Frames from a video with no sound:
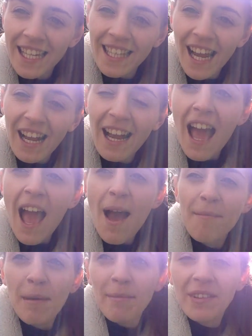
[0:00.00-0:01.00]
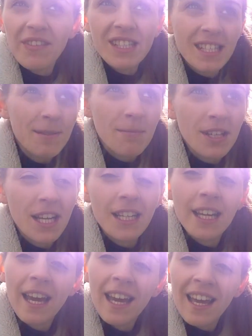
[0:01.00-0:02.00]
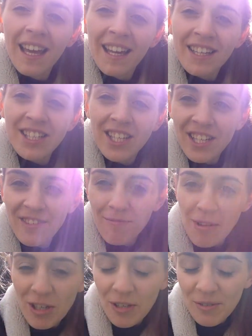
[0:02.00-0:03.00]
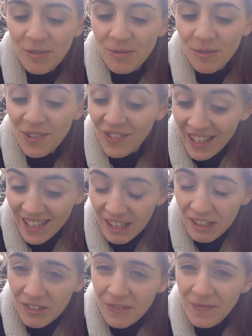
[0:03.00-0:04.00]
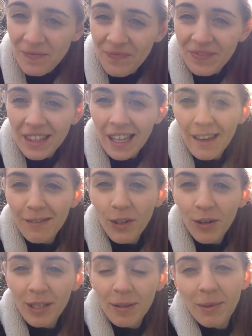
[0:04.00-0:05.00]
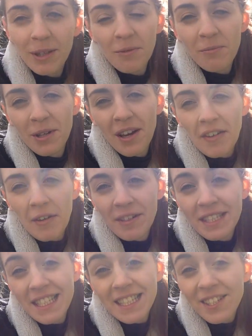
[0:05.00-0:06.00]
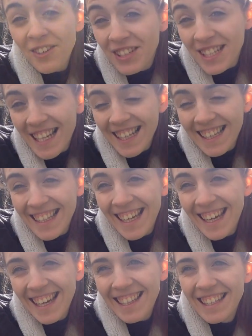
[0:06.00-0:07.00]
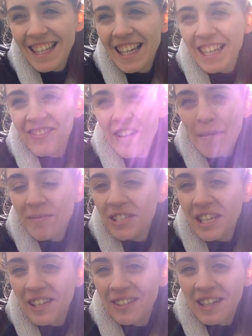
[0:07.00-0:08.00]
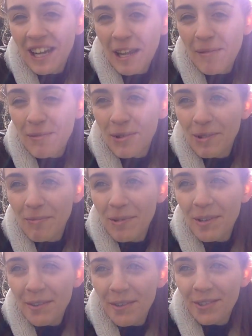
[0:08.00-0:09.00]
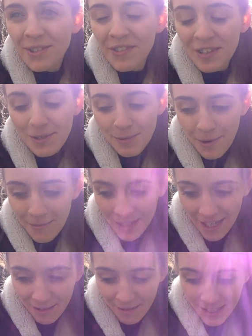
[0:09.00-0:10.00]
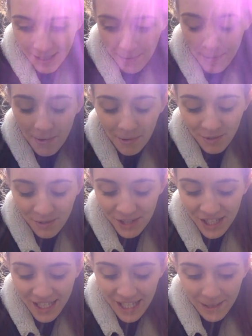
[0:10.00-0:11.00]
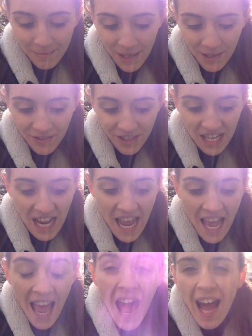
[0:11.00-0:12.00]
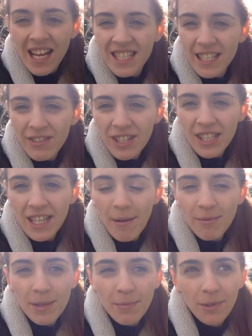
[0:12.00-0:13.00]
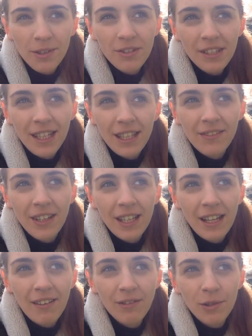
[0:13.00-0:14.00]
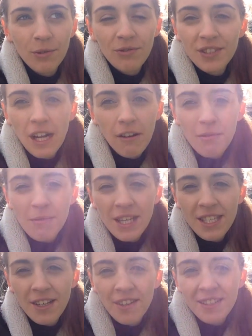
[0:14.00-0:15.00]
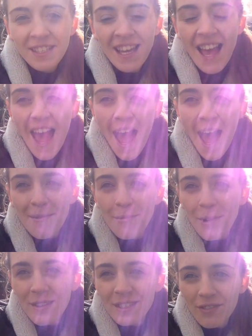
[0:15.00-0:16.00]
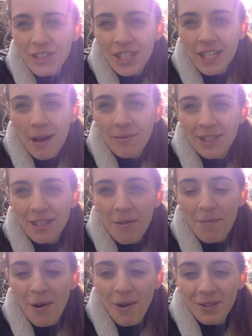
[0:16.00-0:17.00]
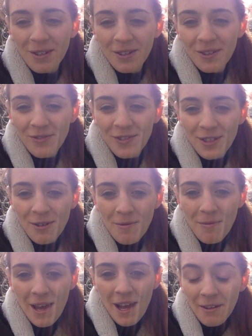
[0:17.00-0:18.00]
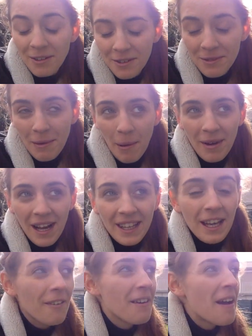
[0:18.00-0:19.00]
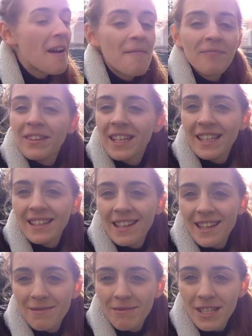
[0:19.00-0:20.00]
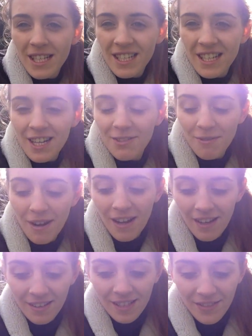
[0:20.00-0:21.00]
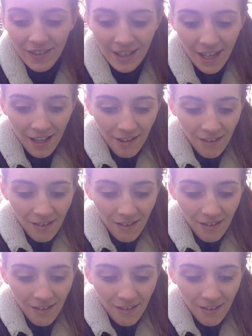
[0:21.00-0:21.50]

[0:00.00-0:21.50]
ale tak, mam dla Was niespodziankę, czyli w miesiącu kwietniu Vlogi będą pojawiały się codziennie. Nie nagrywałam dzisiaj od rana, bo dopiero odświeciło mnie jakoś tak po południu, że dzisiaj jest pierwszy. A że zawsze chciałam się podjąć nagrywania vlogów cały miesiąc, bo zawsze chciałam się tego podjąć w sumie, odkąd mam kanał. I teraz myślę, że naszła świetna